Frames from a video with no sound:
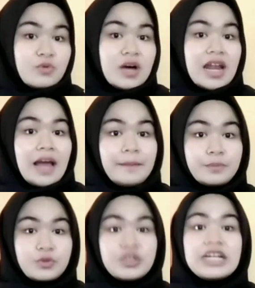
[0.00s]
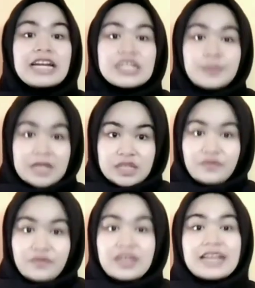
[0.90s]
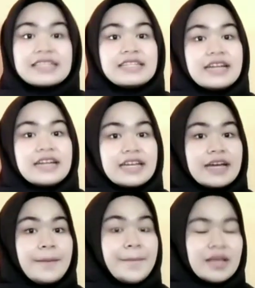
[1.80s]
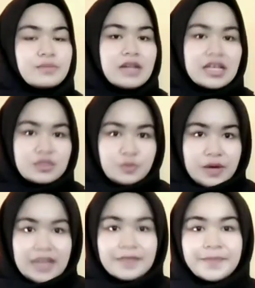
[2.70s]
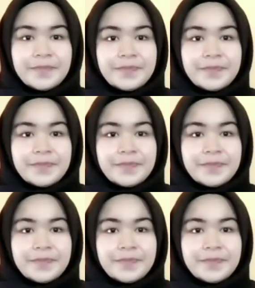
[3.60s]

buah lampu dengan spesifikasi daya 14 watt,